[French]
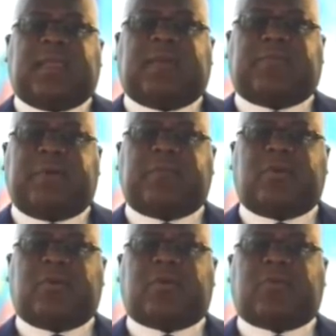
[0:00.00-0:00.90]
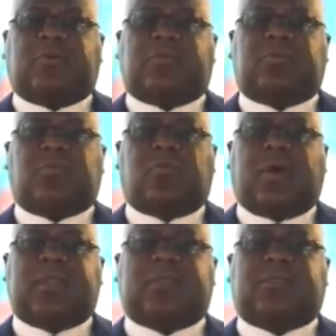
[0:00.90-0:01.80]
à la faveur d'une
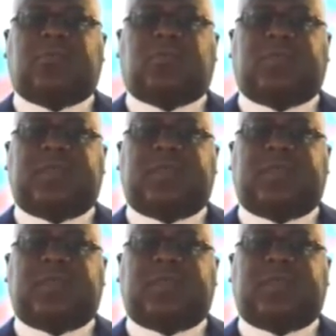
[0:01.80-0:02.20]
coalition